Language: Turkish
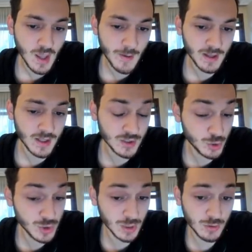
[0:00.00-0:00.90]
Hemen
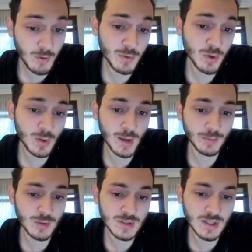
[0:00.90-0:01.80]
atışçı alıyor. Piyon
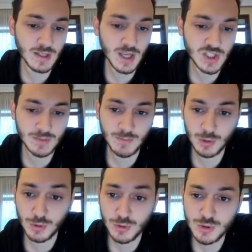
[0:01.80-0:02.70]
kaybediyoruz. Direkt iyi akşamlar
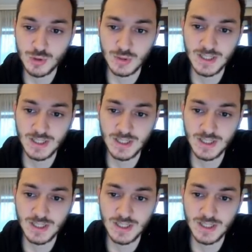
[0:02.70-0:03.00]
oluyoruz.